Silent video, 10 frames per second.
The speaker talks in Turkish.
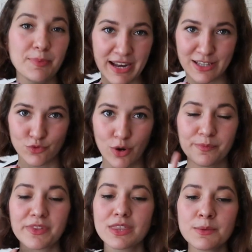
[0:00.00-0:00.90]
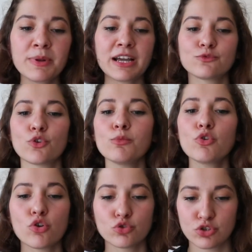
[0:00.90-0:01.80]
The Platform. The Platform'un
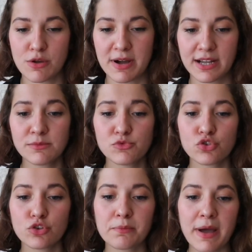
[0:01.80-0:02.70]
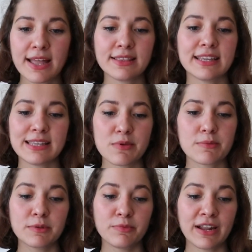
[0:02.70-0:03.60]
konusuna bakalım. Çünkü ben dediğim
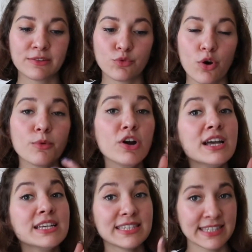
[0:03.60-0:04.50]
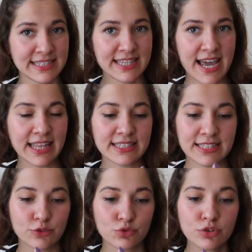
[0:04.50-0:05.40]
gibi The Platform'u sizin
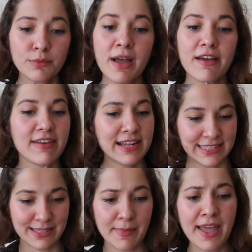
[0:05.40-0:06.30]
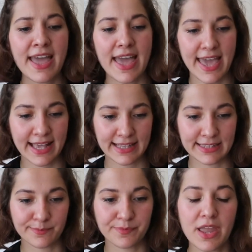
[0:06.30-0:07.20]
sayenizde duydum ve listeme
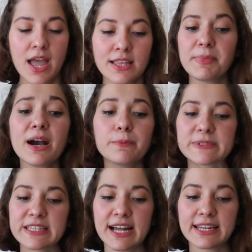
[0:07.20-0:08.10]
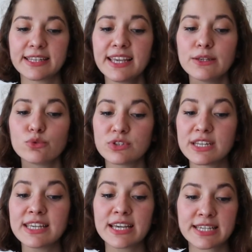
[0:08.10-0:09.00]
ekledim. Bir hapishanede
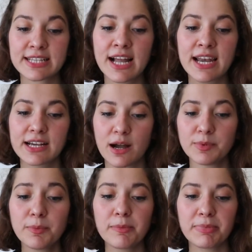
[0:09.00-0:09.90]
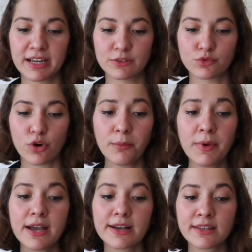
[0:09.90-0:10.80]
üzeri yiyeceklerle kaplı bir platform
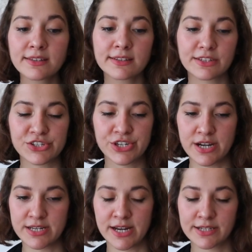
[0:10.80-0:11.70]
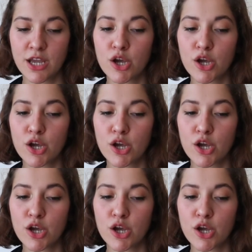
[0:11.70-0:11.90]
kat kat aşağı iner.